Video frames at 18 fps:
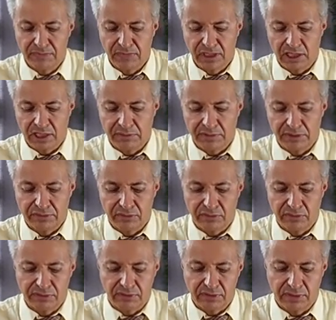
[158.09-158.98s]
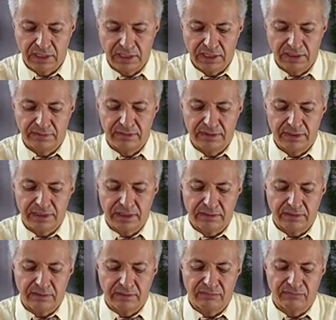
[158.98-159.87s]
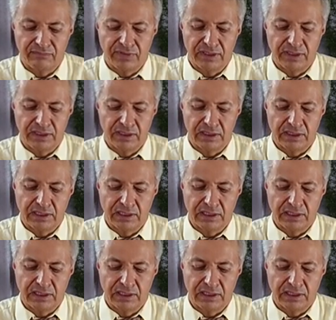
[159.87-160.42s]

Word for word: aber sonst sieht es wie